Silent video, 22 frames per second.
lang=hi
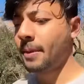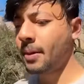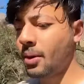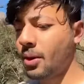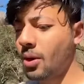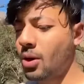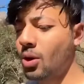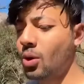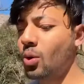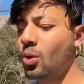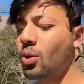
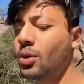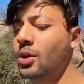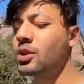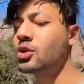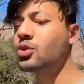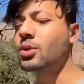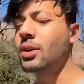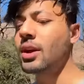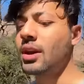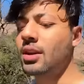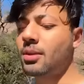और लोगों ने
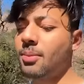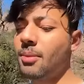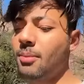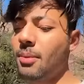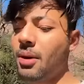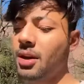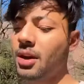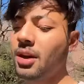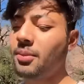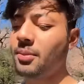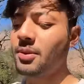जो खेत में
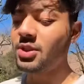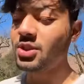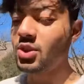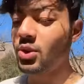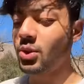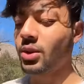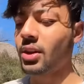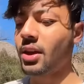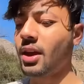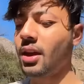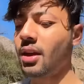मक्की बीजी
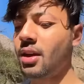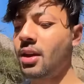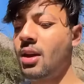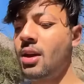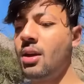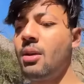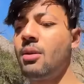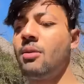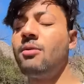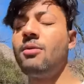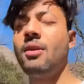होती है
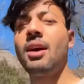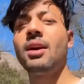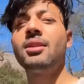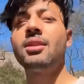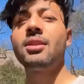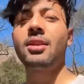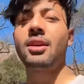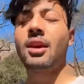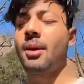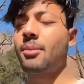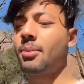वहाँ
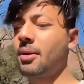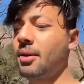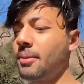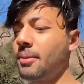तक यहाँ पे